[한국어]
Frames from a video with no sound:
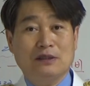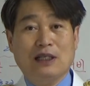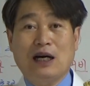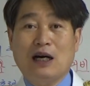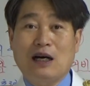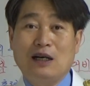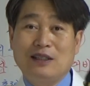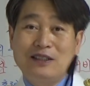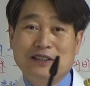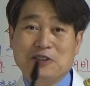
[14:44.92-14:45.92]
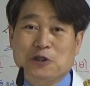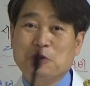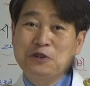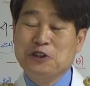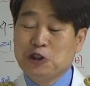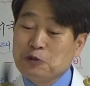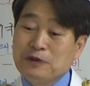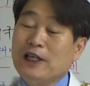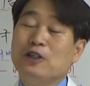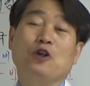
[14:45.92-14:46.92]
자, 여러분이
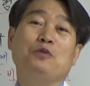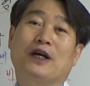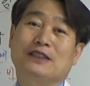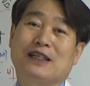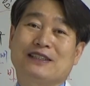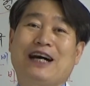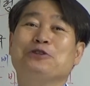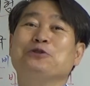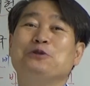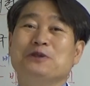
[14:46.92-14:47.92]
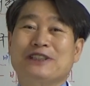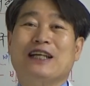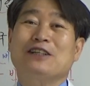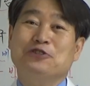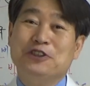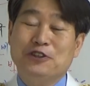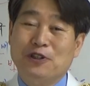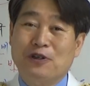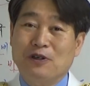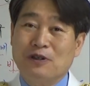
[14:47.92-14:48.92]
쉽게 설명하니까 나도 잘할 수
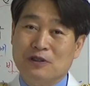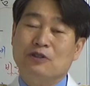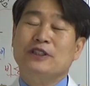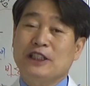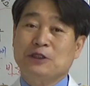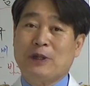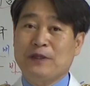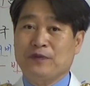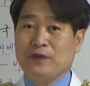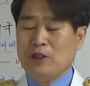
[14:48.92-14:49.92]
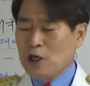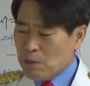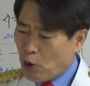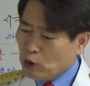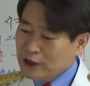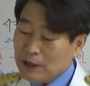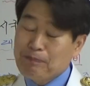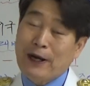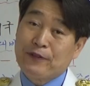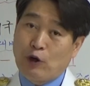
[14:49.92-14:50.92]
있어 이렇게 되지만
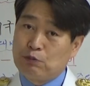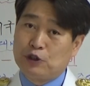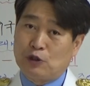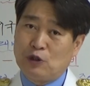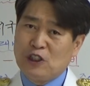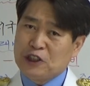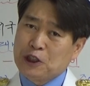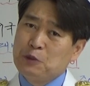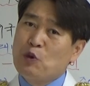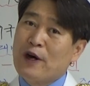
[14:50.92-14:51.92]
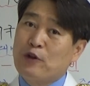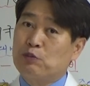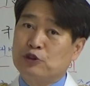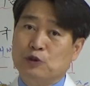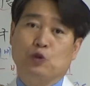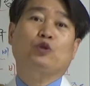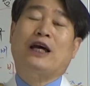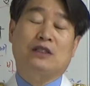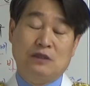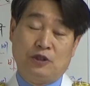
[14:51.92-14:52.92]
복잡한 업무, 심오한 업무는 또
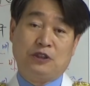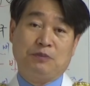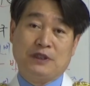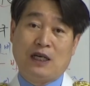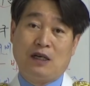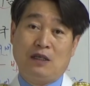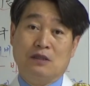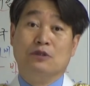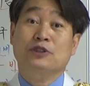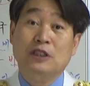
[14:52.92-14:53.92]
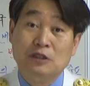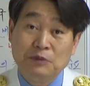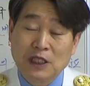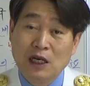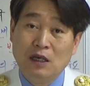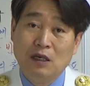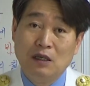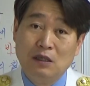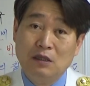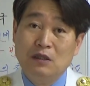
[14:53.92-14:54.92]
다른 것입니다. 그렇지 않습니까?
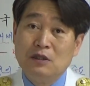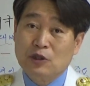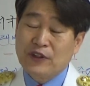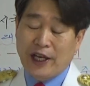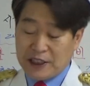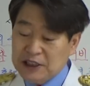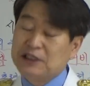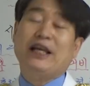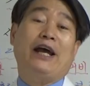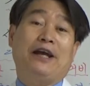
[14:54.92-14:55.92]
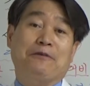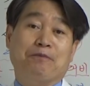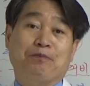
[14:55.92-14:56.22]
그런데 이때